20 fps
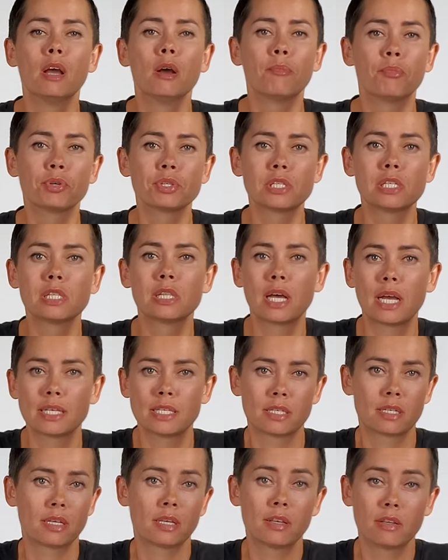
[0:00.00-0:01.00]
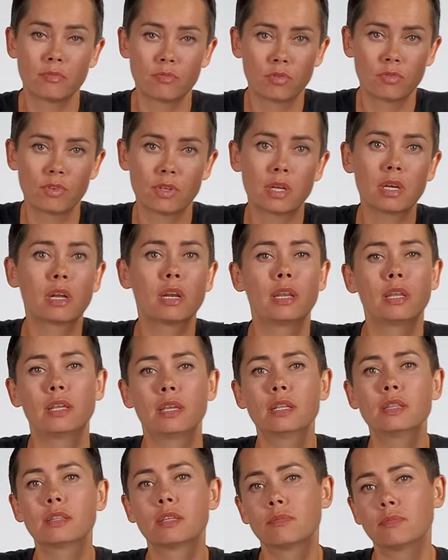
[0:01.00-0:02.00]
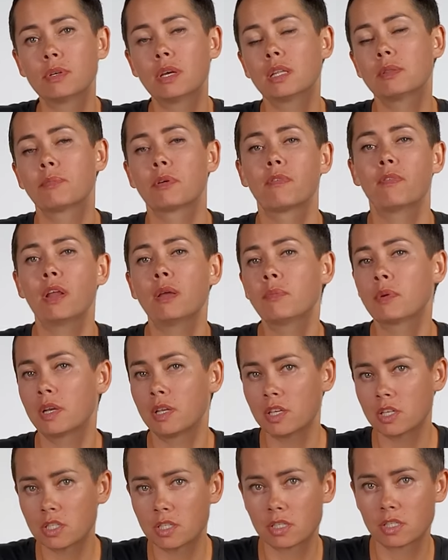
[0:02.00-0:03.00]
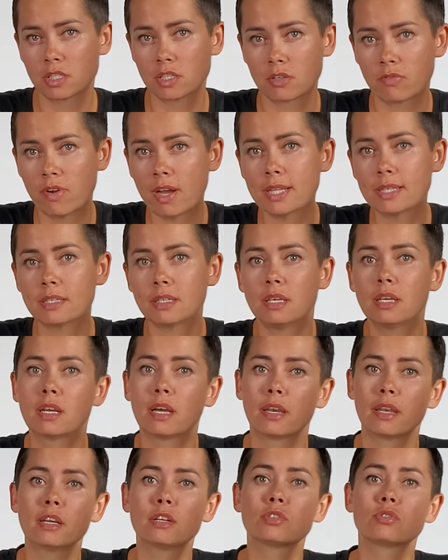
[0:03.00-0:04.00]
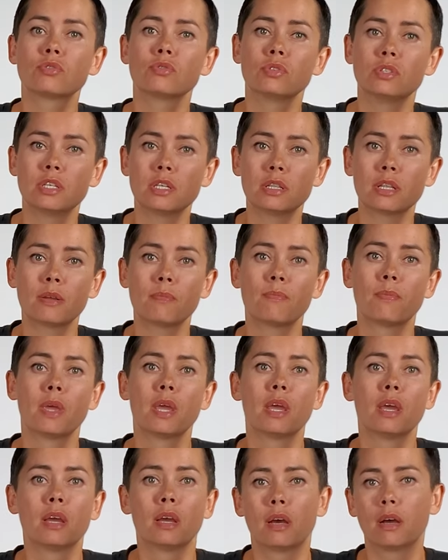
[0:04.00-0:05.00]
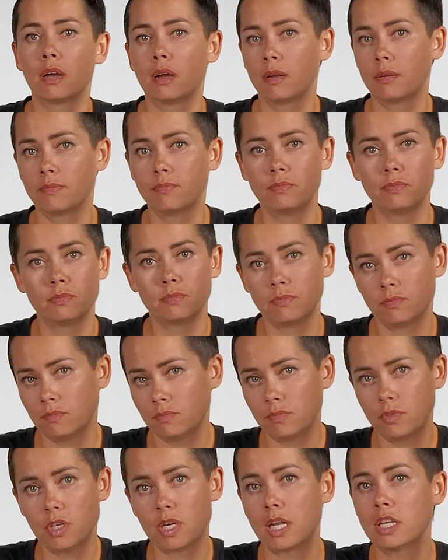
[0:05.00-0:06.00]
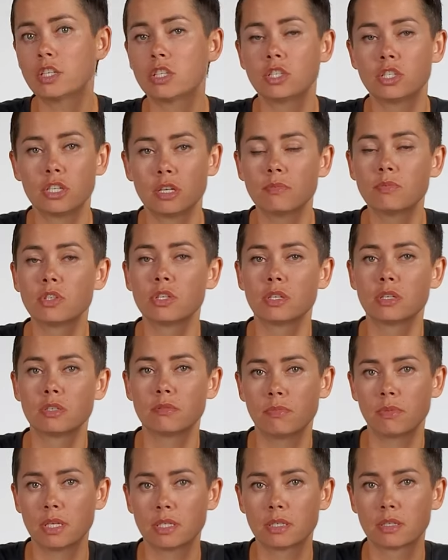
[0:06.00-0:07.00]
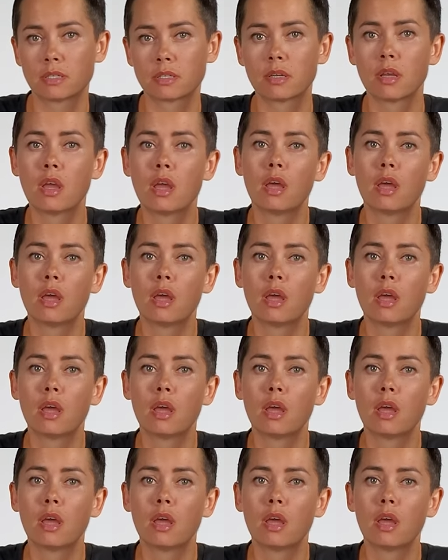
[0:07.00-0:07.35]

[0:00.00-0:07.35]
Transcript: После лазера и ремувера клиента мы отправляем, конечно, заживать и коррекцию делаем а, не раньше, чем через месяц.